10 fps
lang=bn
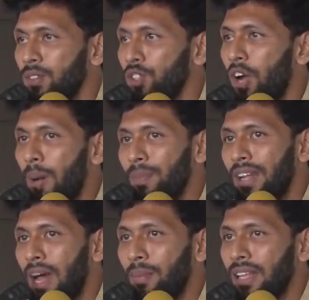তো
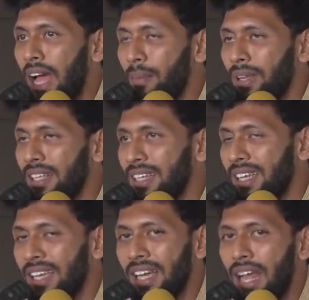আপনারা আমাদেরকে
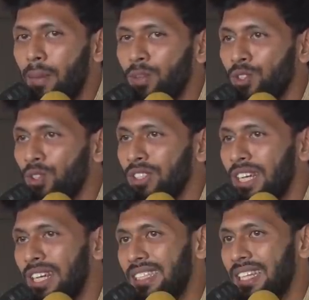এখানে আমন্ত্রণ
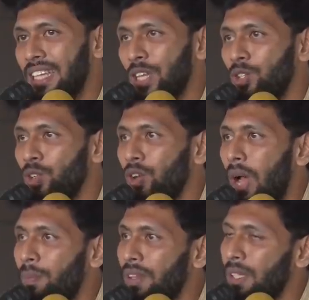জানিয়েছেন এজন্য
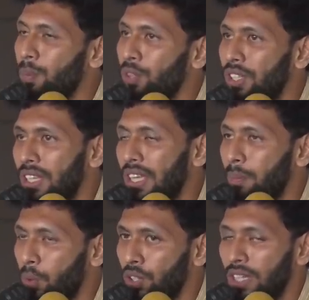আপনাদের প্রতি
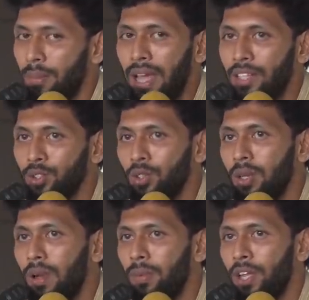প্রতি আমি
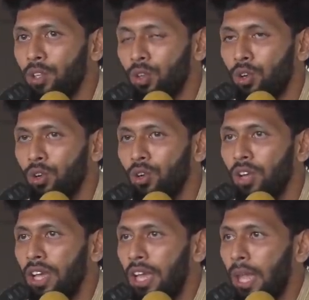আন্তরিকভাবে কৃতজ্ঞ
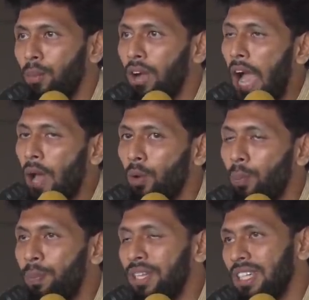এবং আরও
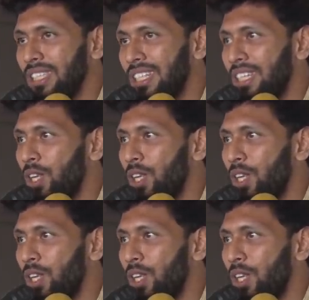বিশেষ একটি